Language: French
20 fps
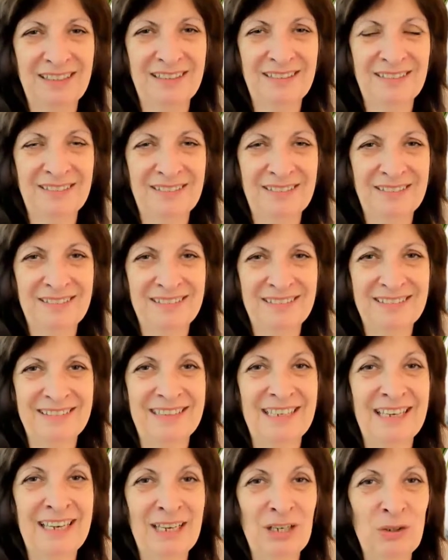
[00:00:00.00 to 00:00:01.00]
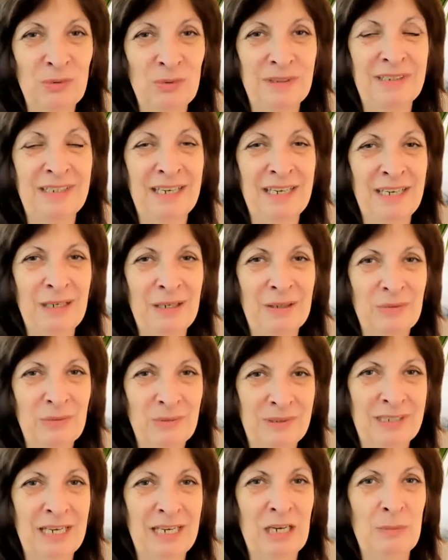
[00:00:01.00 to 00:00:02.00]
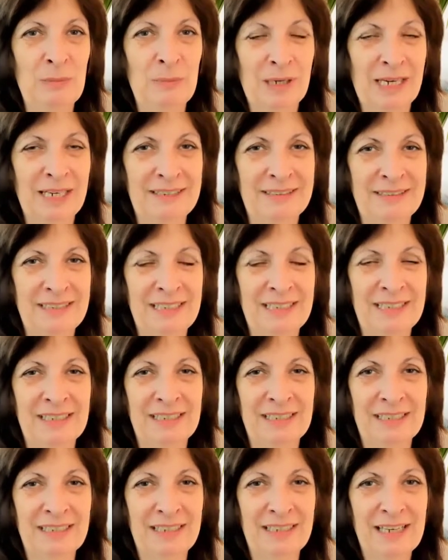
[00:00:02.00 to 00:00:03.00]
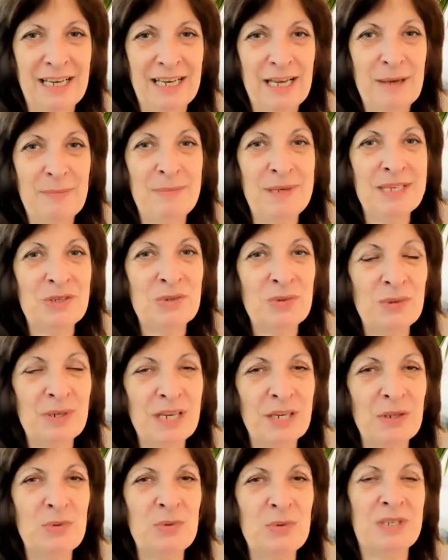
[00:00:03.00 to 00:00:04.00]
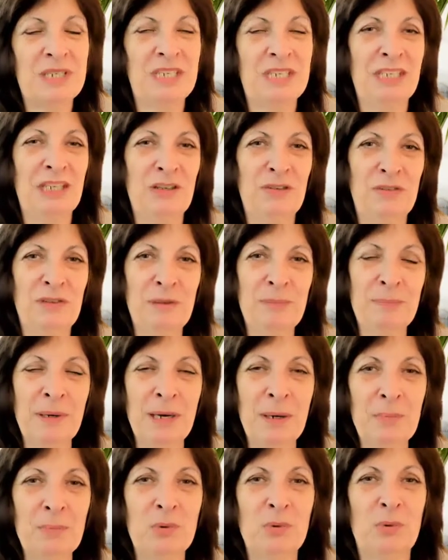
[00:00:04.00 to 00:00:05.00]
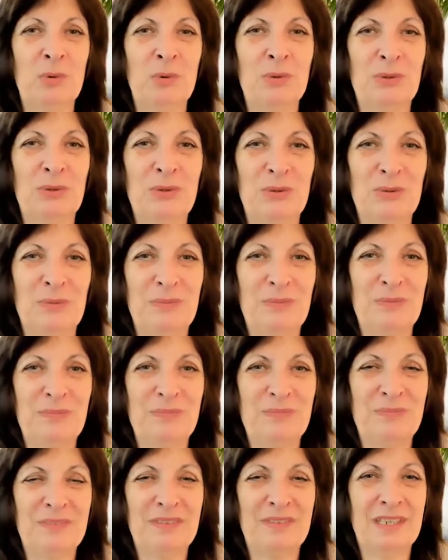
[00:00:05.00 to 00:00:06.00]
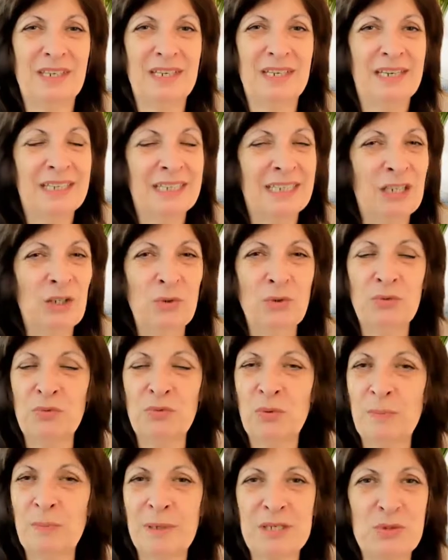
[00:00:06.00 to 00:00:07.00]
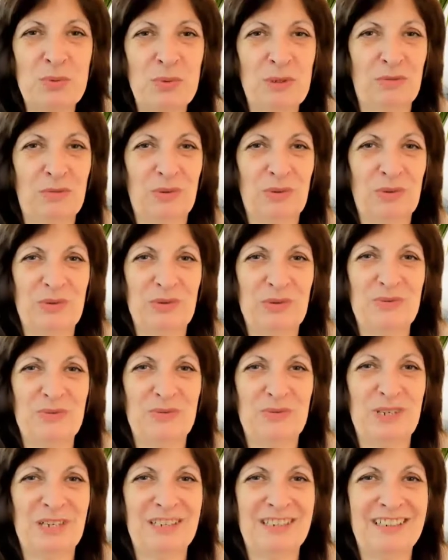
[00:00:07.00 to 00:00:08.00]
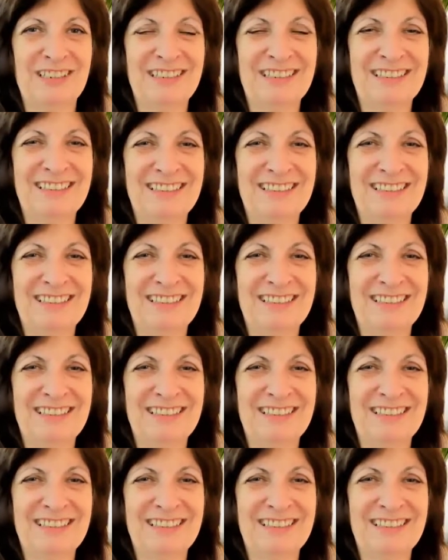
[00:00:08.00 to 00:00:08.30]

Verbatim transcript: euh, telle ou telle ou telle pratique. Mais cela ne signifie pas pour autant qu'il ne faut pas suivre de voie